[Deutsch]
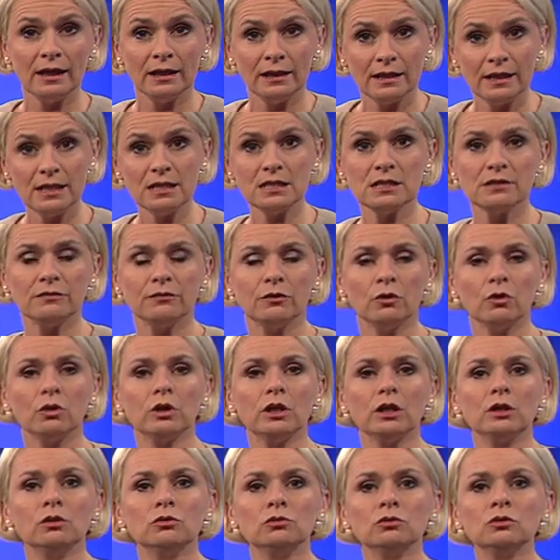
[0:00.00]
Diese
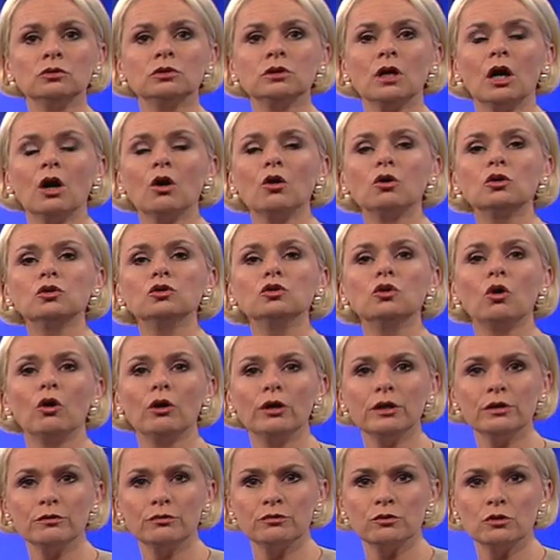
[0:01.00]
Woche nun tauchen
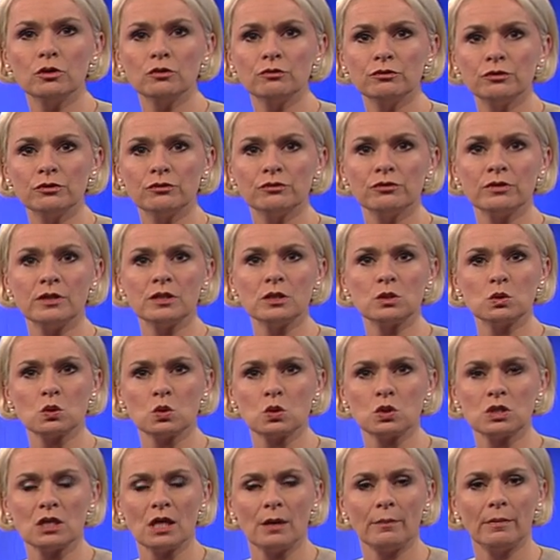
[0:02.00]
neue Vorwürfe im
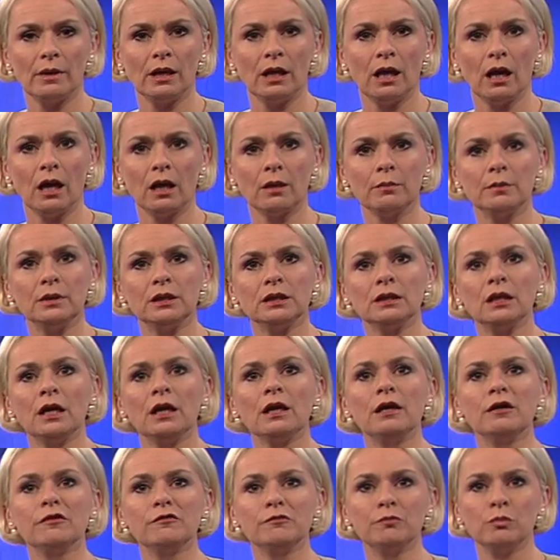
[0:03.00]
Zusammenhang mit
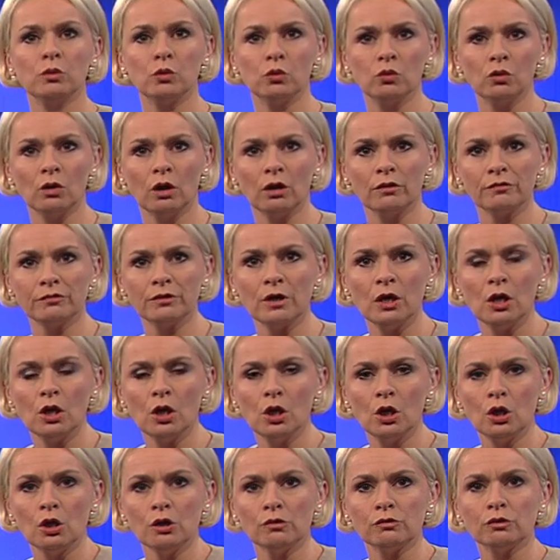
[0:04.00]
der FPÖ auf.
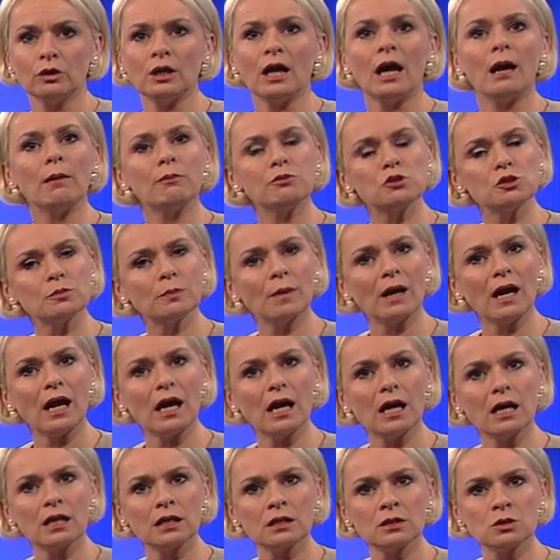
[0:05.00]
Von
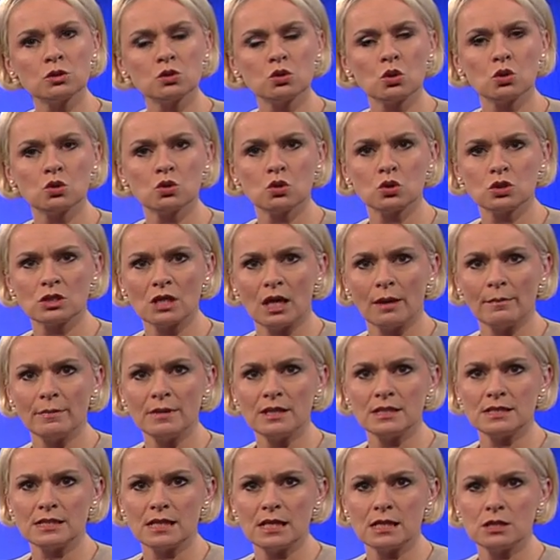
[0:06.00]
Absprachen zur
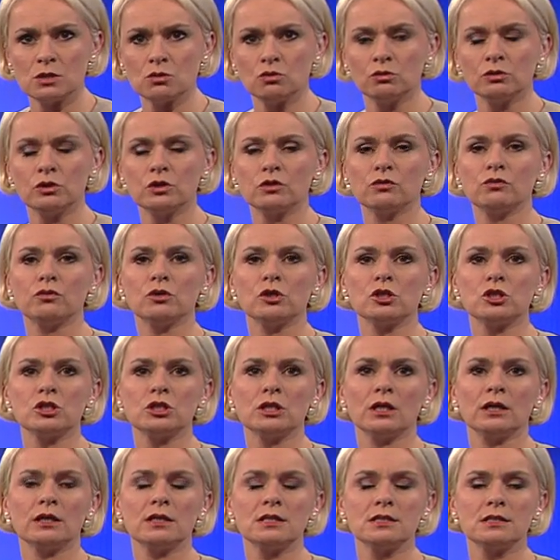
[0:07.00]
Zusammensetzung des
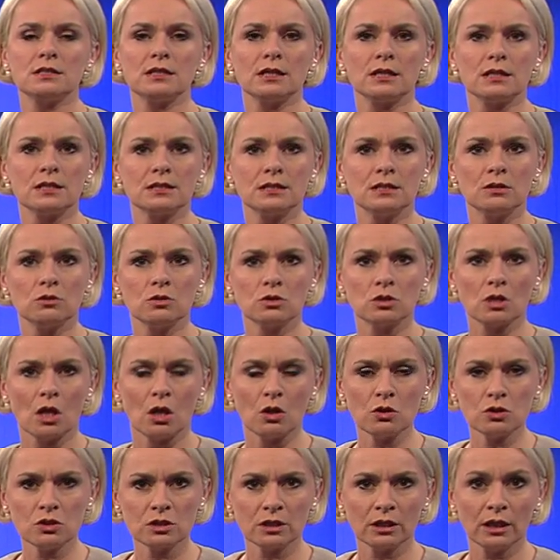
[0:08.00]
Vorstandes der Casinos
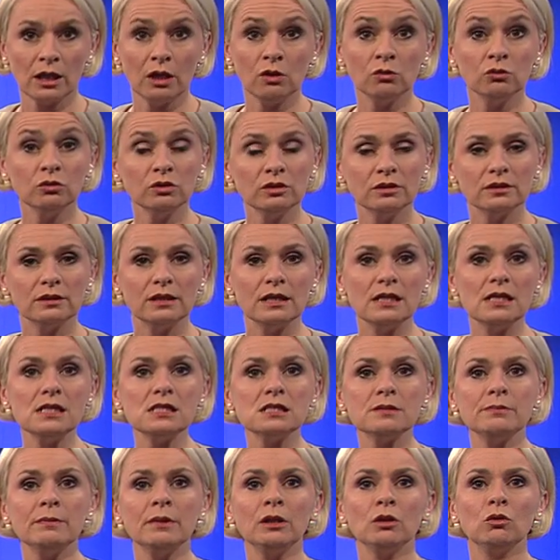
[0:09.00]
Austria und
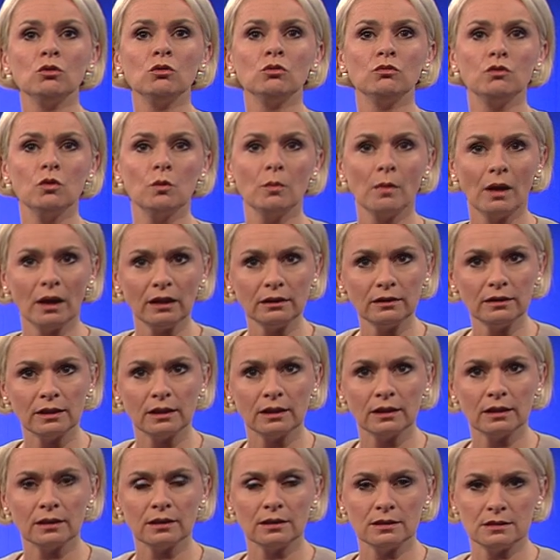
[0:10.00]
Deals mit
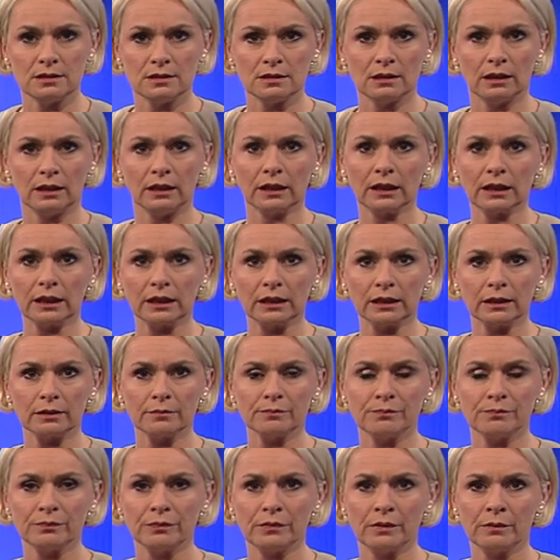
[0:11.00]
Novomatic ist da die Rede.
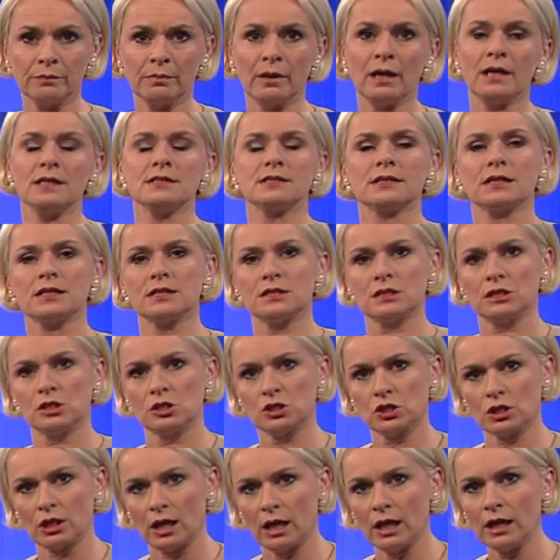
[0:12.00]
Bei Heinz-Christian
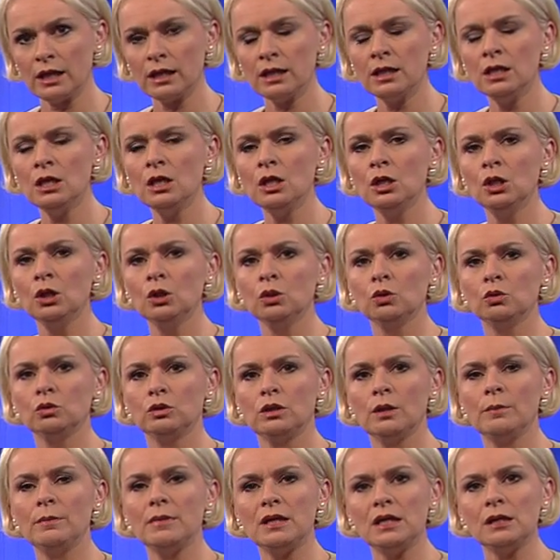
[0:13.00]
Strache und
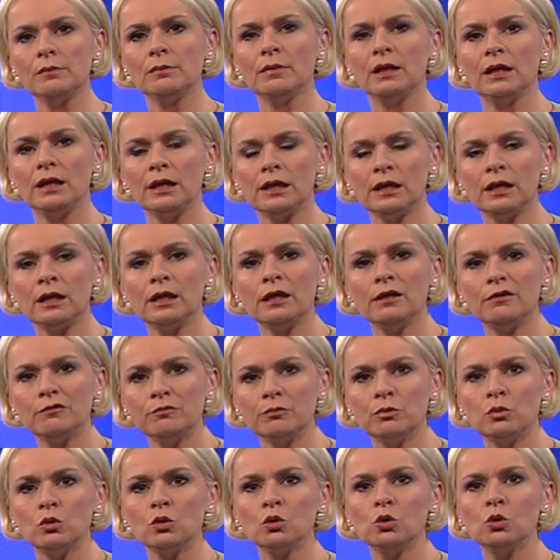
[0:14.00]
dem ehemaligen
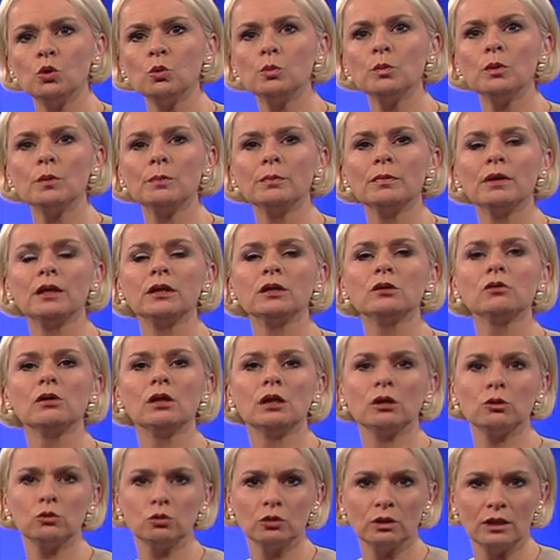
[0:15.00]
FPÖ-Clubobmann
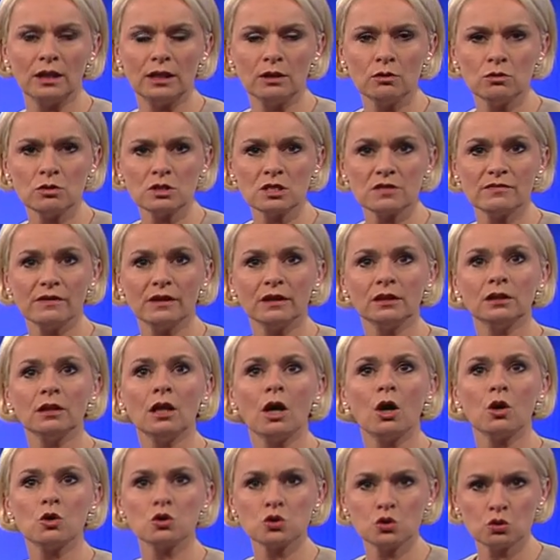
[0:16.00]
Johann Gudenus
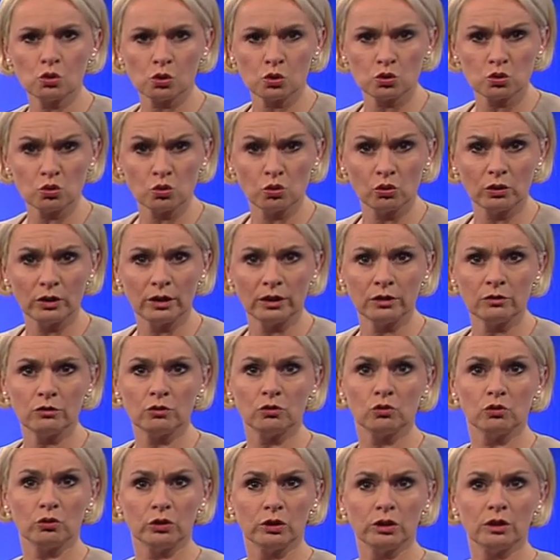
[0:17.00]
werden Hausdurchsuchungen
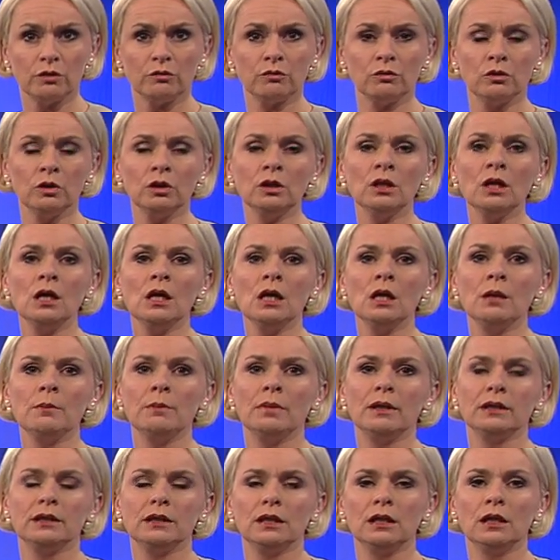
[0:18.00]
durchgeführt,
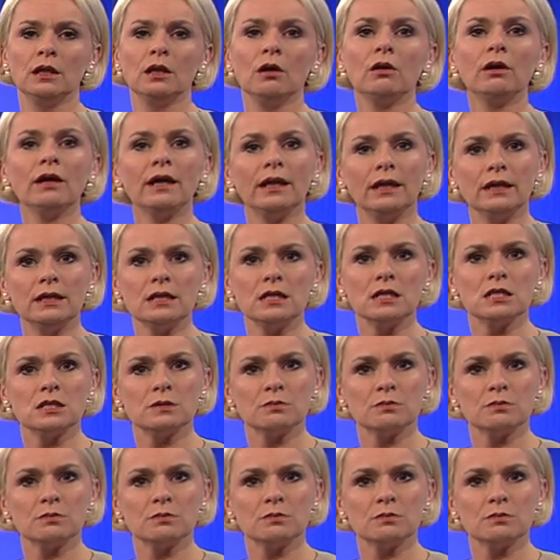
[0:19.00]
bei denen auch Handys